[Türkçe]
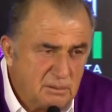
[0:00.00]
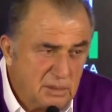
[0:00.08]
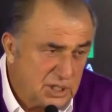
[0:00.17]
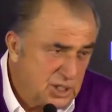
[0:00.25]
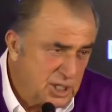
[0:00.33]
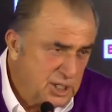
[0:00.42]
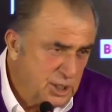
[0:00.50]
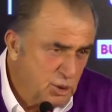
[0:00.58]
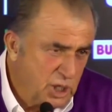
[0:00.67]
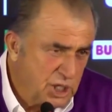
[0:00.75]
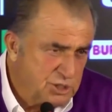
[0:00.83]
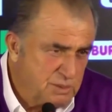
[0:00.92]
başarıya
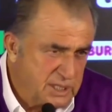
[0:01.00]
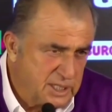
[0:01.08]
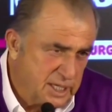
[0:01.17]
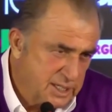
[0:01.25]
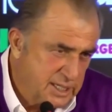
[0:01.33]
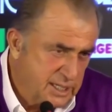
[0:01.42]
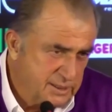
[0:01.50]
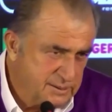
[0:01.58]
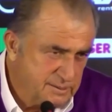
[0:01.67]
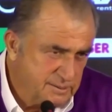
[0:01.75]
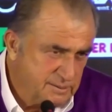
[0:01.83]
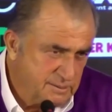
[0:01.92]
ulaşmak yerine
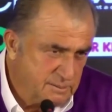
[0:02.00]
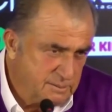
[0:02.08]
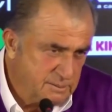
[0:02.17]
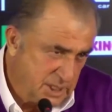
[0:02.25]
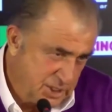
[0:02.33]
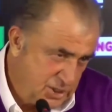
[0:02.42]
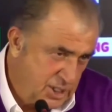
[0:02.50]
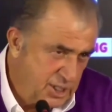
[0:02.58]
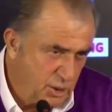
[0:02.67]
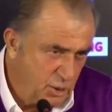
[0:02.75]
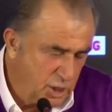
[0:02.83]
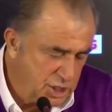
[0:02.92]

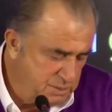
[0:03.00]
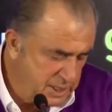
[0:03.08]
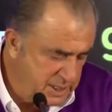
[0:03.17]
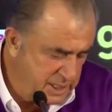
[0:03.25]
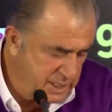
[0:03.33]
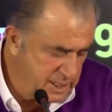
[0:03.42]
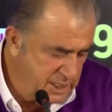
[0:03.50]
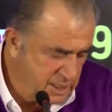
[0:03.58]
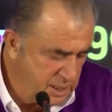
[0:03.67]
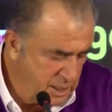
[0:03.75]
başarıya ulaşmak yerine